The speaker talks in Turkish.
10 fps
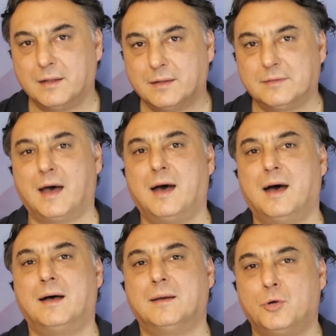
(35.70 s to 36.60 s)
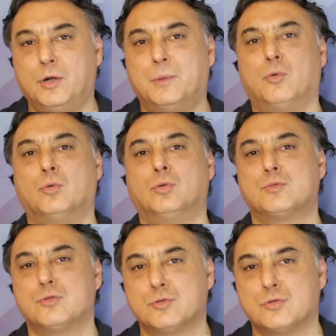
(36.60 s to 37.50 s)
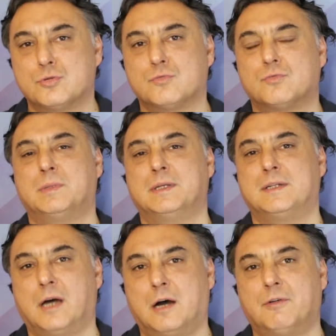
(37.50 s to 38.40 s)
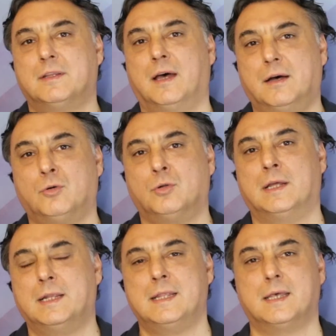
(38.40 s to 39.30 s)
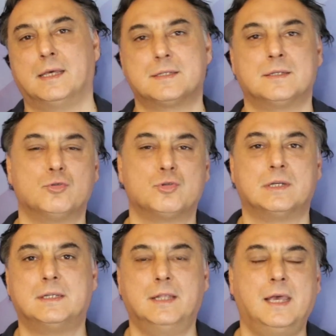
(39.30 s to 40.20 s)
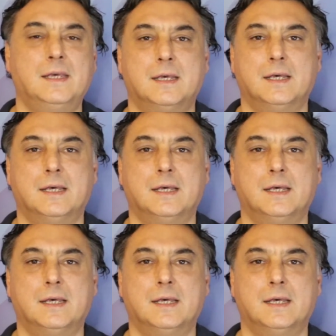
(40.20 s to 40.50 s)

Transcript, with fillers: daha böyle bir olumsuz bir havada olan endeksin üzerine